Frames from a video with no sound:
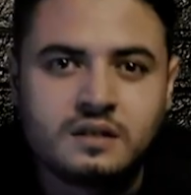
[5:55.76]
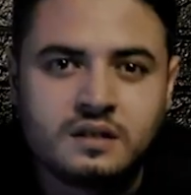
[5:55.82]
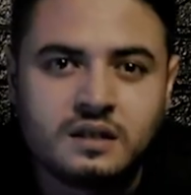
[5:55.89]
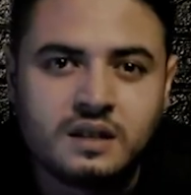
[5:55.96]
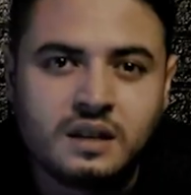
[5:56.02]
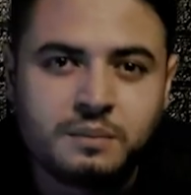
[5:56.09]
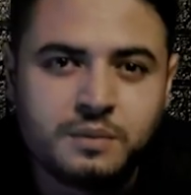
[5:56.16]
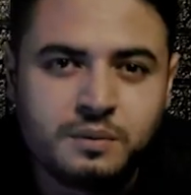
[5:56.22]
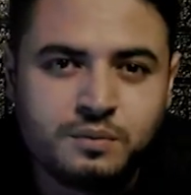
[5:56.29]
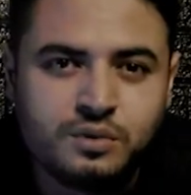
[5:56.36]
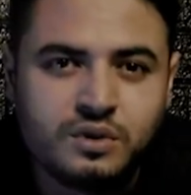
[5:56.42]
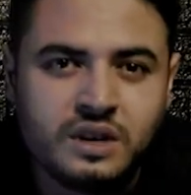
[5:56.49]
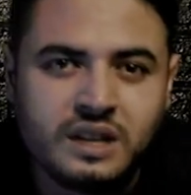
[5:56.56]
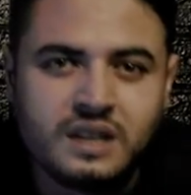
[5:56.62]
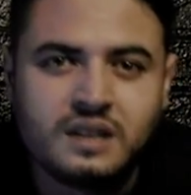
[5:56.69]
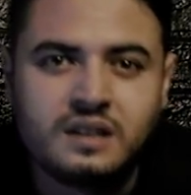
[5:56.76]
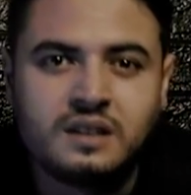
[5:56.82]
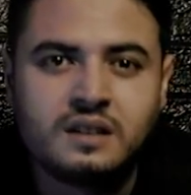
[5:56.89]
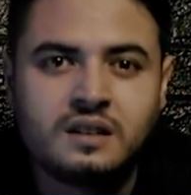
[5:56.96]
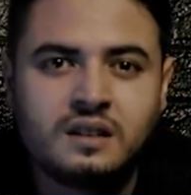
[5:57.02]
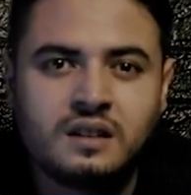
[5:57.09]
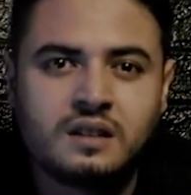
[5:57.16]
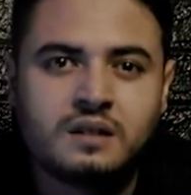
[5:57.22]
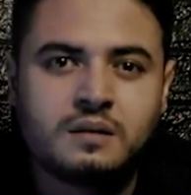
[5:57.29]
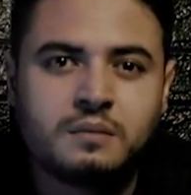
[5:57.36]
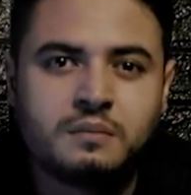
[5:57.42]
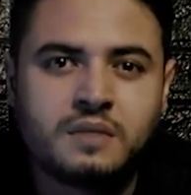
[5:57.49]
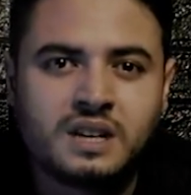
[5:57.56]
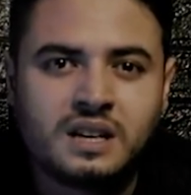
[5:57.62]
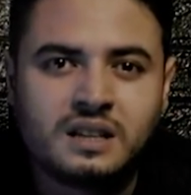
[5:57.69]
tetapi Bunga ini
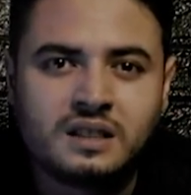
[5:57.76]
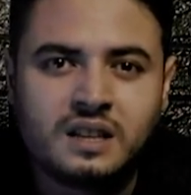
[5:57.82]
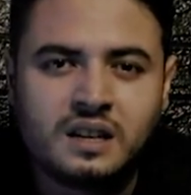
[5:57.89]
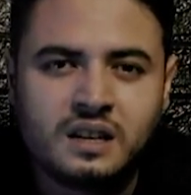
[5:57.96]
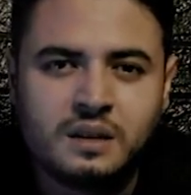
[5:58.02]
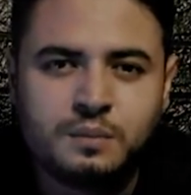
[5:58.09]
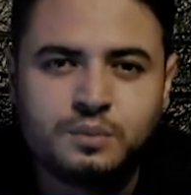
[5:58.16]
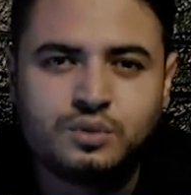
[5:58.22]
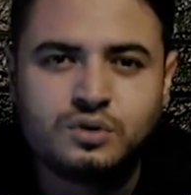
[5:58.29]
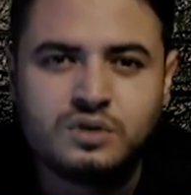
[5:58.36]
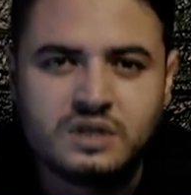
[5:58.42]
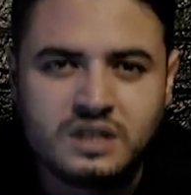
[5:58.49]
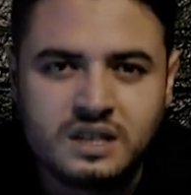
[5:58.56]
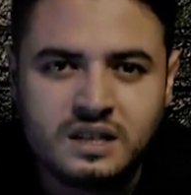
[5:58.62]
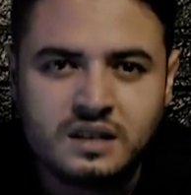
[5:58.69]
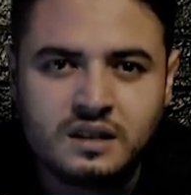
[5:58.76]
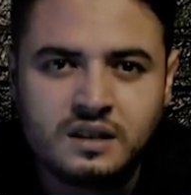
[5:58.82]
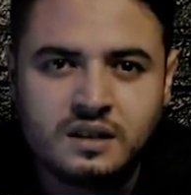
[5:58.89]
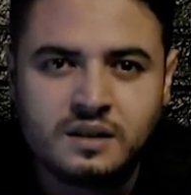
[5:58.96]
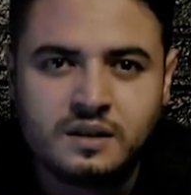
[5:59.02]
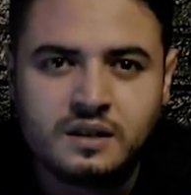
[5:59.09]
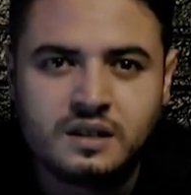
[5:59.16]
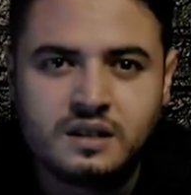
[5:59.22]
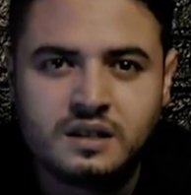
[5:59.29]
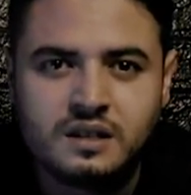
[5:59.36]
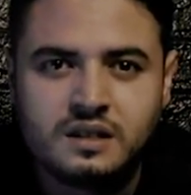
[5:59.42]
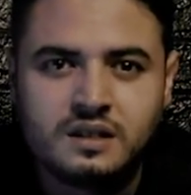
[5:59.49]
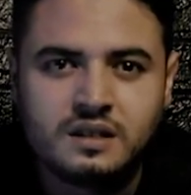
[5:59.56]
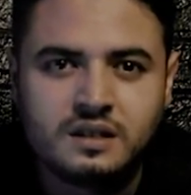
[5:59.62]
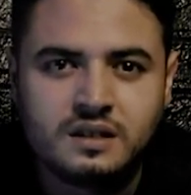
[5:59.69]
mengantar ibunya
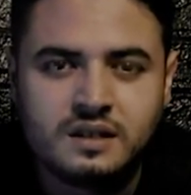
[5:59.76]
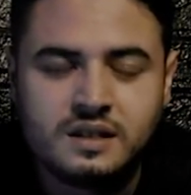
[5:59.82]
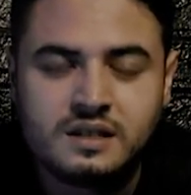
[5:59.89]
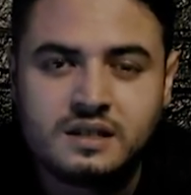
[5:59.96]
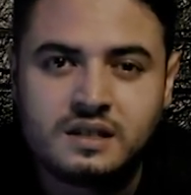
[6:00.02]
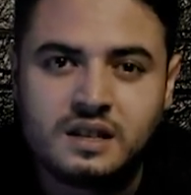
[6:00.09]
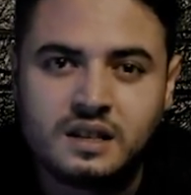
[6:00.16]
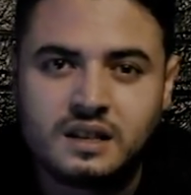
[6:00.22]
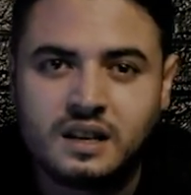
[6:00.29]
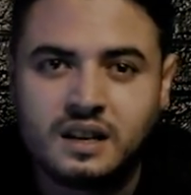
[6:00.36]
yang sedang